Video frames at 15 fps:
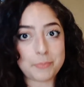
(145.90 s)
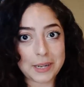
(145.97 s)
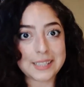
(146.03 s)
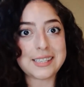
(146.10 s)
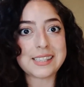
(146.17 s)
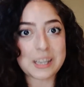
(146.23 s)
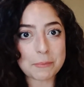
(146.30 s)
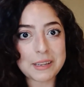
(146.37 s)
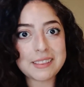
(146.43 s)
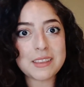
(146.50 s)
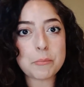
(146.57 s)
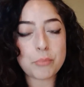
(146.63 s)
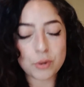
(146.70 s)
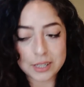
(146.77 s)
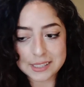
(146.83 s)

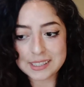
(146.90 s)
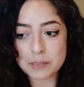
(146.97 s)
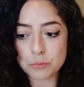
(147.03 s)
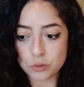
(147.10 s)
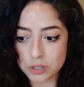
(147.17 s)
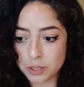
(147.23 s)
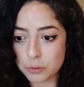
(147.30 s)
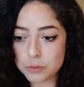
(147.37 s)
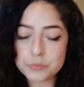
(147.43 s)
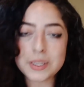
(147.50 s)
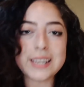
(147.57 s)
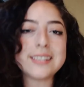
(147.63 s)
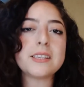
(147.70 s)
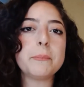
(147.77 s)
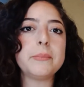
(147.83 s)
precisamente por este motivo.
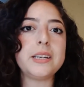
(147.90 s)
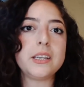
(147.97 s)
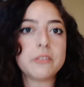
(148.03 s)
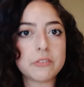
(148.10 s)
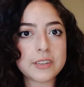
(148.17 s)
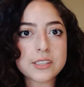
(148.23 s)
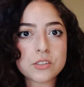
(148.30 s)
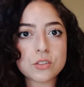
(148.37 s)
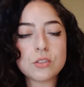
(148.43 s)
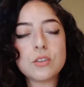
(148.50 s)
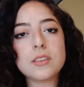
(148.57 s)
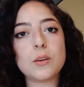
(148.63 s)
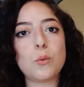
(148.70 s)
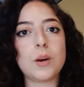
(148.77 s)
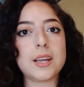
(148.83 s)
Es
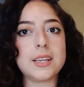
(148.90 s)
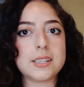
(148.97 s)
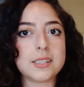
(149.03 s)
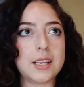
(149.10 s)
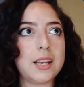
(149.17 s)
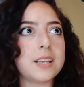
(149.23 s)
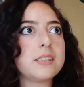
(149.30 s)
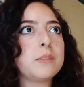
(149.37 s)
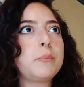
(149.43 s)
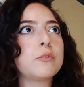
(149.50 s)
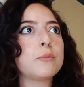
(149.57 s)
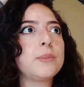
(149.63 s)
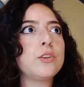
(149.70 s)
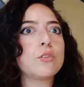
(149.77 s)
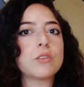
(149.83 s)
Manifesto de YSL. Ese
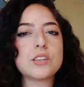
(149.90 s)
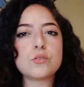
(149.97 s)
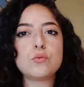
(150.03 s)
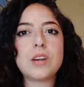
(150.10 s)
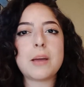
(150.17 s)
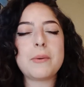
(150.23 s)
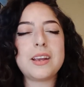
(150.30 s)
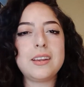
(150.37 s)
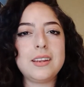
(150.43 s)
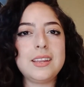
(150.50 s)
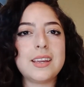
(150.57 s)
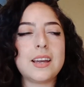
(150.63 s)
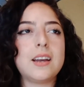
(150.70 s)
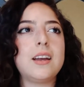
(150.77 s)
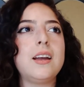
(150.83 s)
perfume yo creo que es una
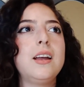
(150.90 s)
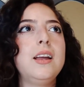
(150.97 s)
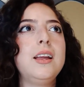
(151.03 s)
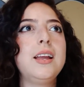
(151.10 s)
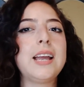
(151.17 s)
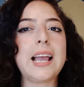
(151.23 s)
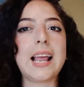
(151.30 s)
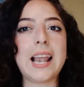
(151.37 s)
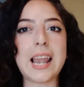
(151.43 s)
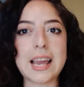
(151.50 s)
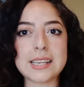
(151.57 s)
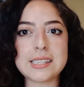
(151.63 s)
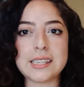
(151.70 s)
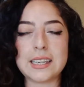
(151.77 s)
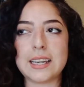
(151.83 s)
vainilla
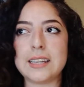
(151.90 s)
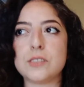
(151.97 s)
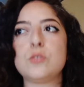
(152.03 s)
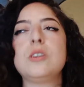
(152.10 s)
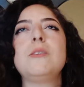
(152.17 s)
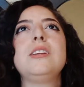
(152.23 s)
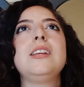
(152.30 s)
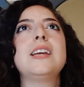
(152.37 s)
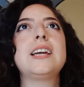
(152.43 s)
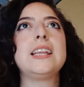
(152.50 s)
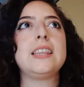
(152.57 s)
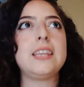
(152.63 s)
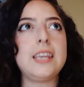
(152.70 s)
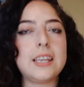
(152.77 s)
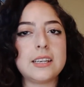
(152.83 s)
clásica, es una vainilla
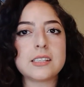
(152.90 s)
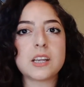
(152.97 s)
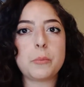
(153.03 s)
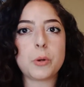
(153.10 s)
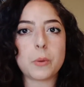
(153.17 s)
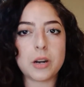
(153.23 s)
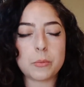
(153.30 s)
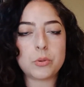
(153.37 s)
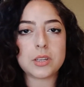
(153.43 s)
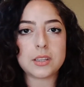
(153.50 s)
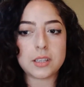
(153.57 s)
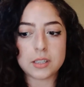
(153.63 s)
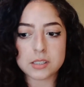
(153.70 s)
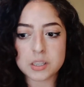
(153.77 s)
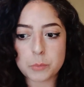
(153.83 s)
que tienes que probar porque
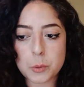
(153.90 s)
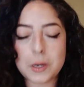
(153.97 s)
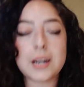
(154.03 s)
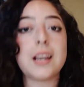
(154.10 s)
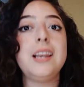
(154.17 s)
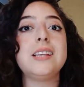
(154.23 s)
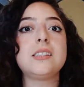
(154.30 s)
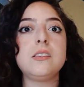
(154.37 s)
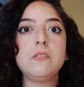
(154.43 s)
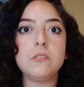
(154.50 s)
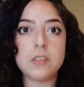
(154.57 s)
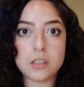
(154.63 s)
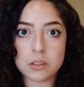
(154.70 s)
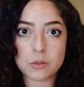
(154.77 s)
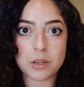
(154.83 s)
tienes que probar. Les
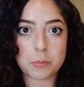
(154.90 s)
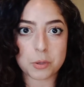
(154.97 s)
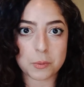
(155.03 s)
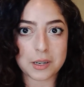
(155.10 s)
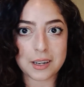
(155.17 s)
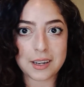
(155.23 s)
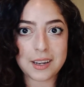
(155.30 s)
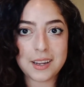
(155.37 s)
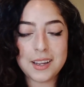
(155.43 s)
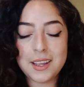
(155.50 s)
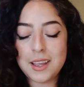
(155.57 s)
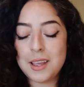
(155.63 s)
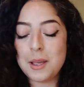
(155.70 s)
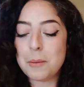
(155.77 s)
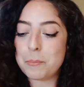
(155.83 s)
invito a probarla,
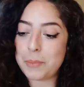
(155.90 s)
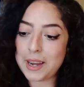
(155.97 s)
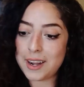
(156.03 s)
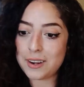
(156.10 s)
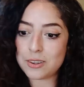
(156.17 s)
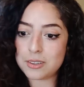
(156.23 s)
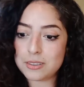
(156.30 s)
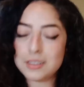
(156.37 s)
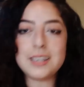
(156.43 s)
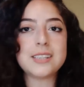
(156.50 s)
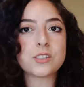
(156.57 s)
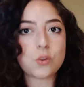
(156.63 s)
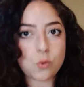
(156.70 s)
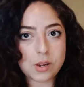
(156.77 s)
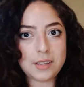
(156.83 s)
pero
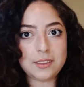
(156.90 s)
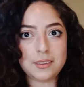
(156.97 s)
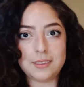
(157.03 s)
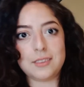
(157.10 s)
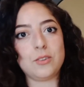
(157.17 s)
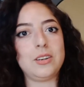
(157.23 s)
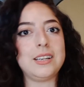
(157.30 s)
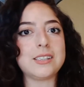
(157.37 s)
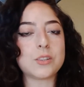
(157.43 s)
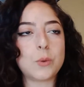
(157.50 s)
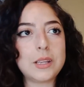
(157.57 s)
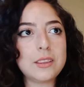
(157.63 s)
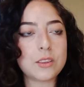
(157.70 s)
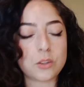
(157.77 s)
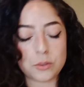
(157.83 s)
les cuento, les
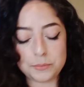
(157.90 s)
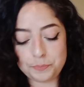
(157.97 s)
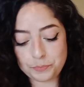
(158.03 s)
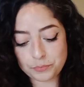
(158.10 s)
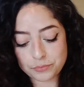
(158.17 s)
cuento.